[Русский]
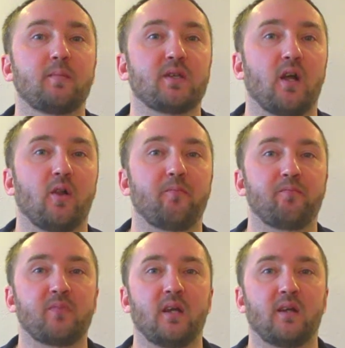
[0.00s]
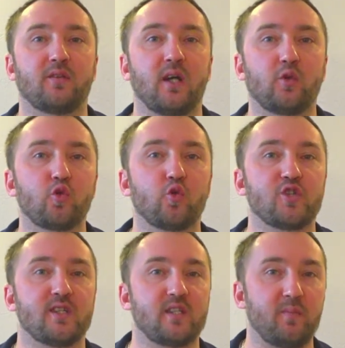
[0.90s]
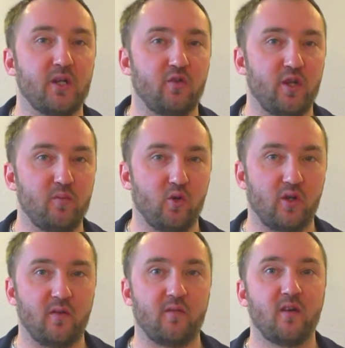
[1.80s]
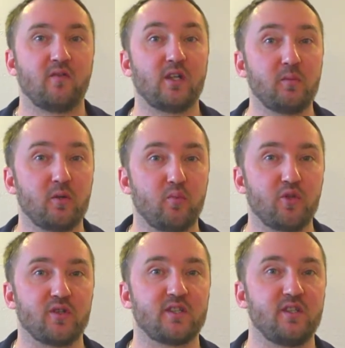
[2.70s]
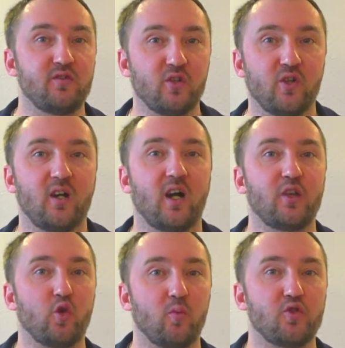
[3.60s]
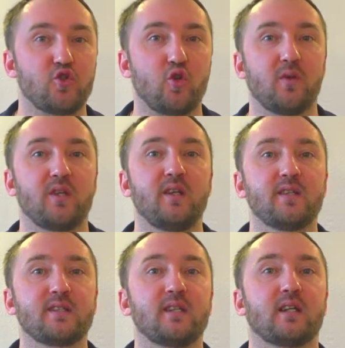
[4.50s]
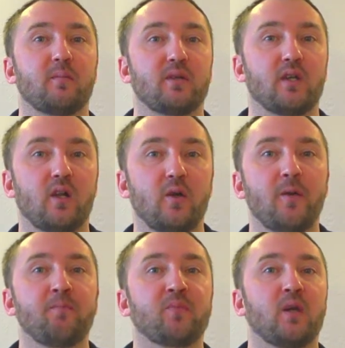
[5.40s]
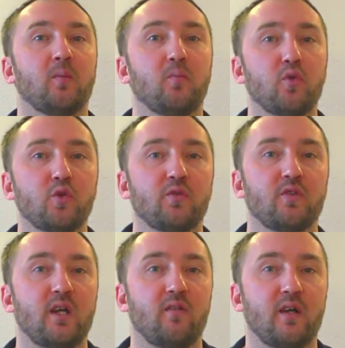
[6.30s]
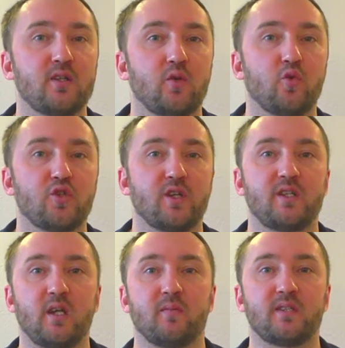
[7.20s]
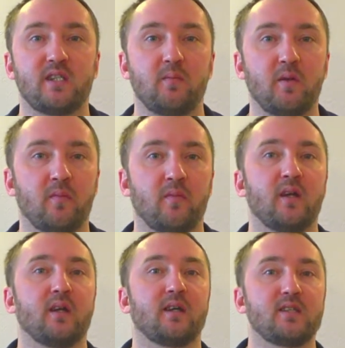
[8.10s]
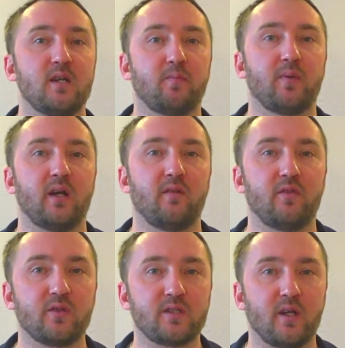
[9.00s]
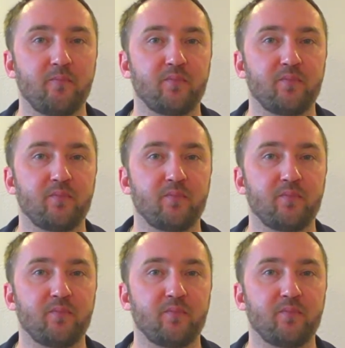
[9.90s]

капитал дадут уже за первого ребенка. Владимир Путин заявил о том, что материнский капитал будут выдавать уже тем семьям, где появился